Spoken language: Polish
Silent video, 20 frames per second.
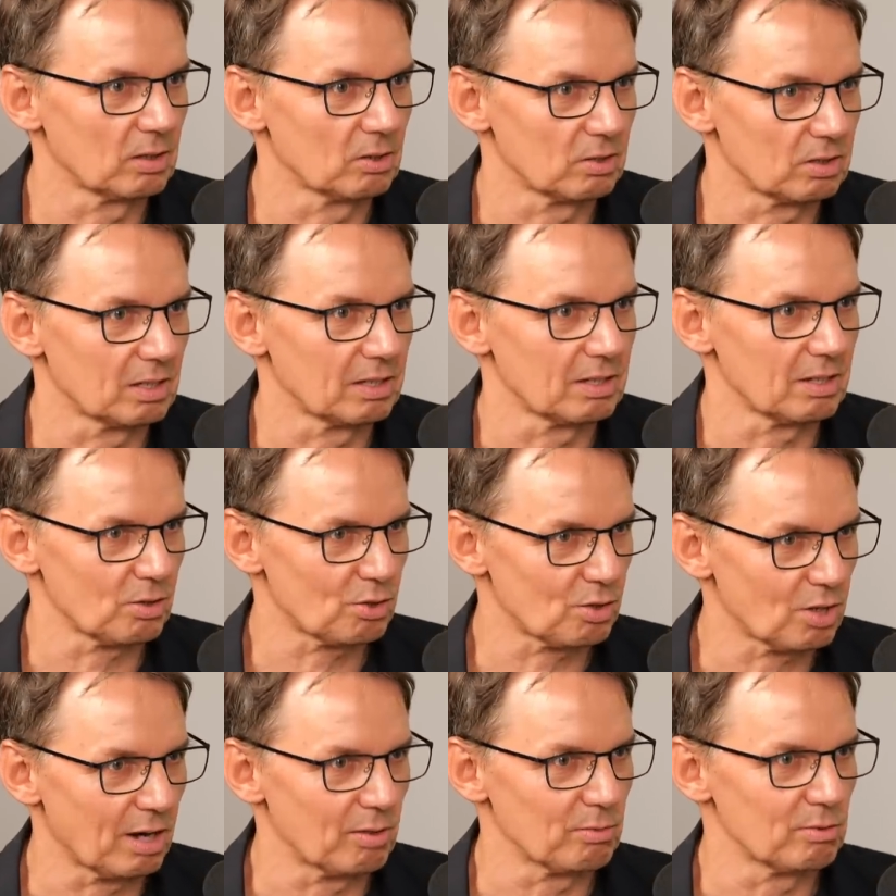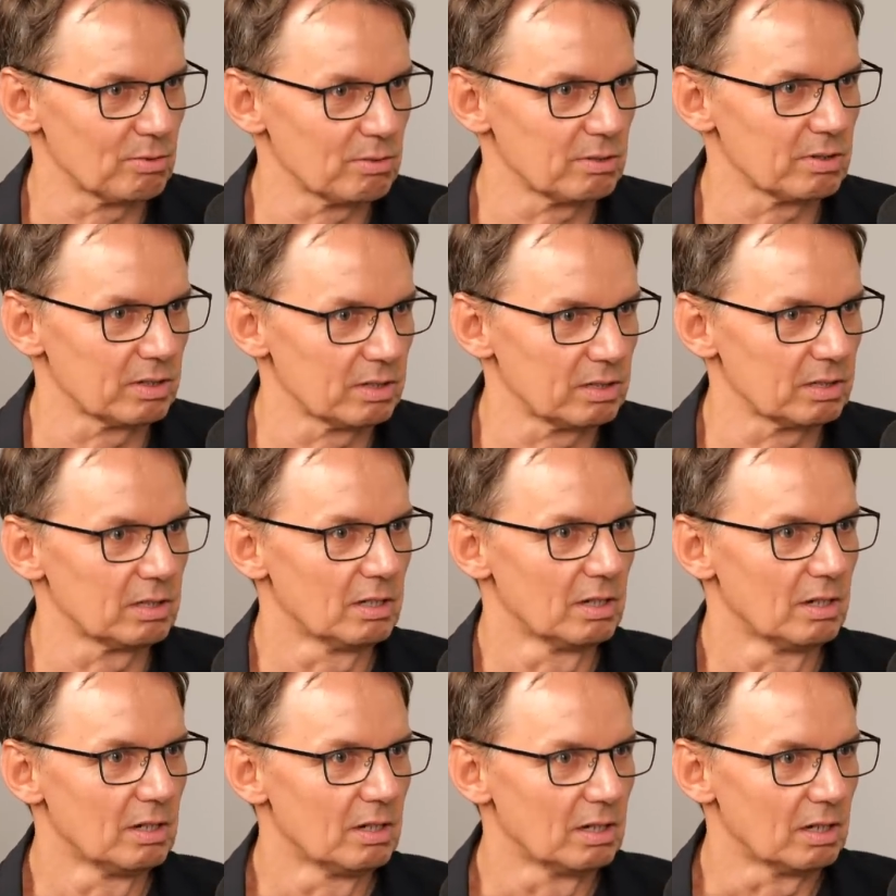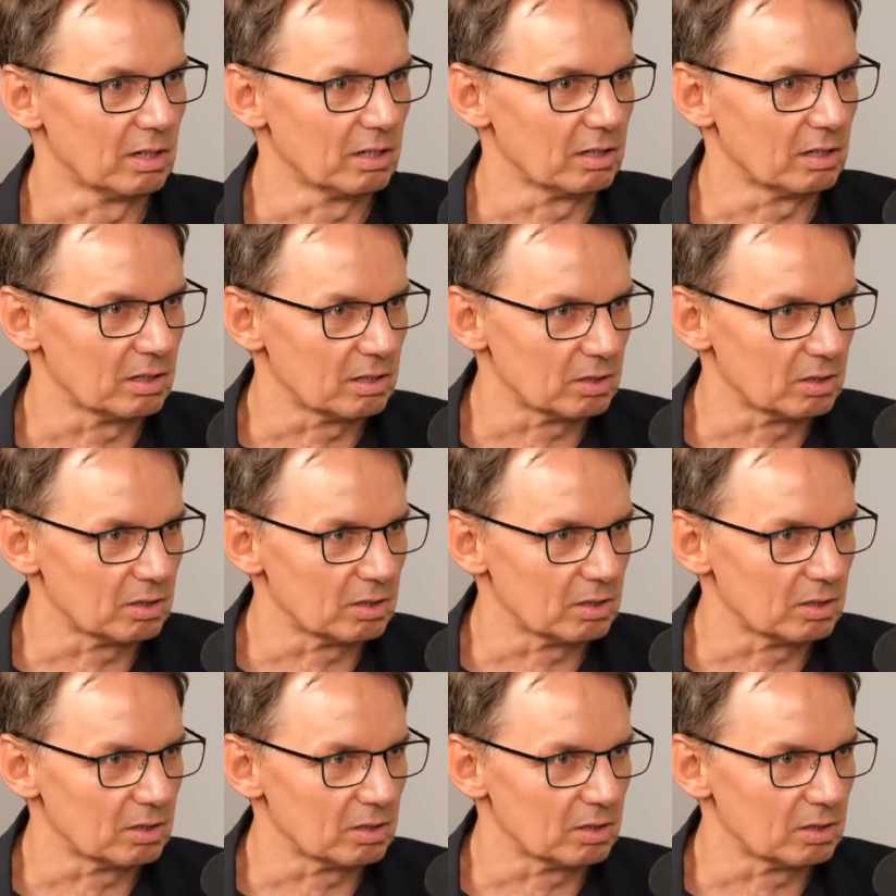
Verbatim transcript: Dostaje szału i e,